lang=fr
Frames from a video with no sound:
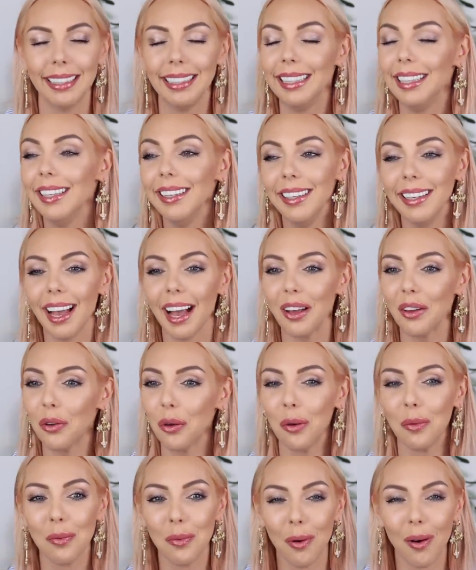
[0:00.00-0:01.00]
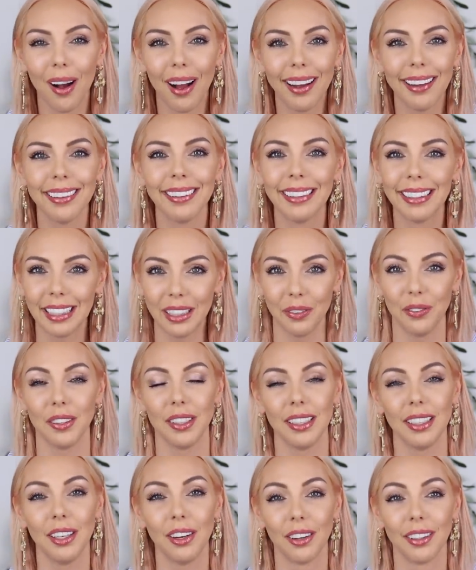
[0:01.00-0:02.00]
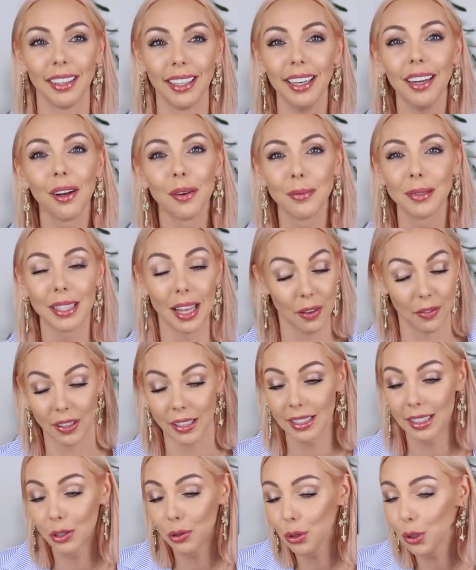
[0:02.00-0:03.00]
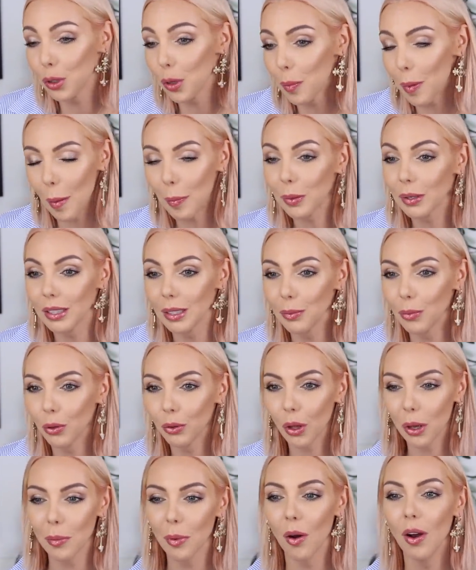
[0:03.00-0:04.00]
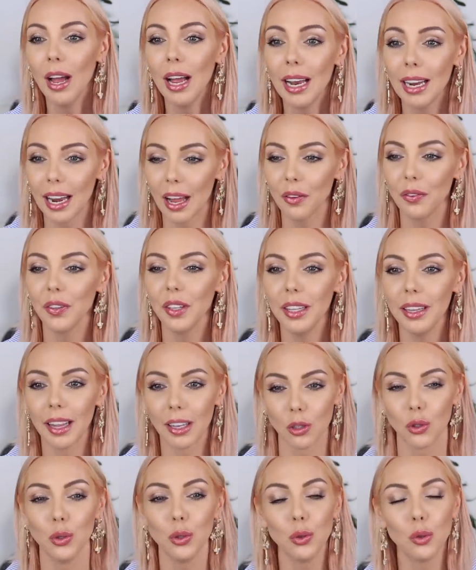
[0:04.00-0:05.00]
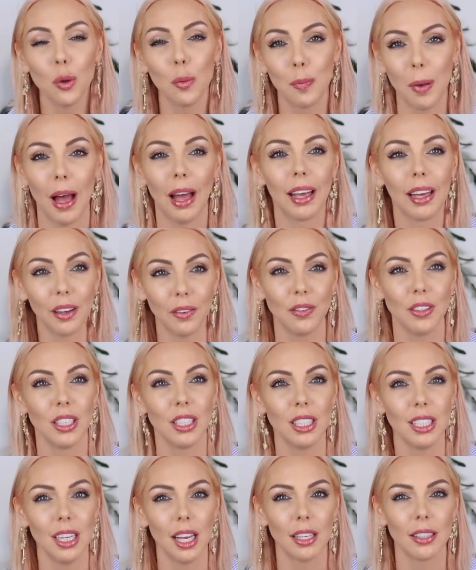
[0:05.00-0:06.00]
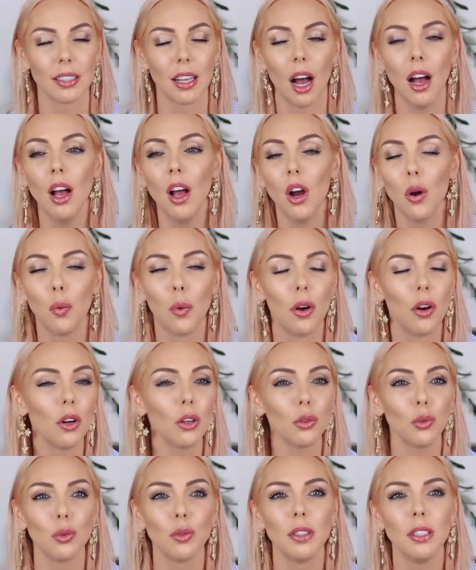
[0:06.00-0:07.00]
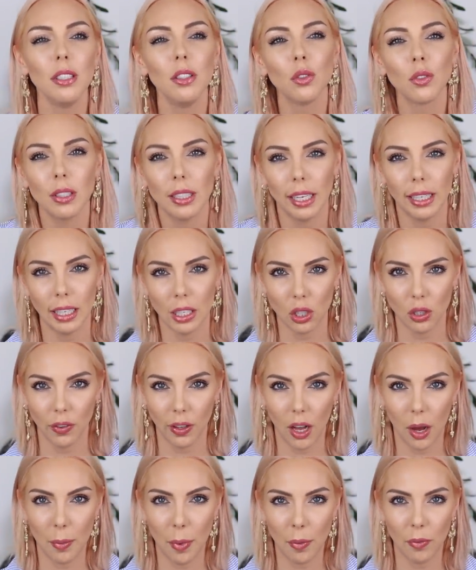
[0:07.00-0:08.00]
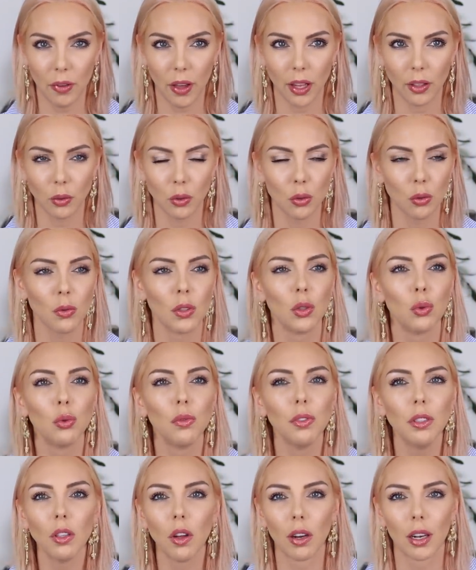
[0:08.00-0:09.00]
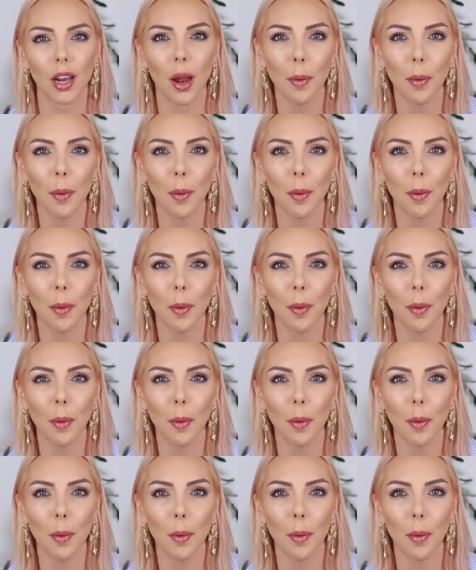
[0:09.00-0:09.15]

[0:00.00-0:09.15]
il n'y a que moi qui fais des conneries comme ça. Enfin, c'est juste pas possible autrement. La fille n'a juste pas réfléchi à ça. Ou alors tu te dis non, c'est rien, je vais quand même faire attention et tu vis dans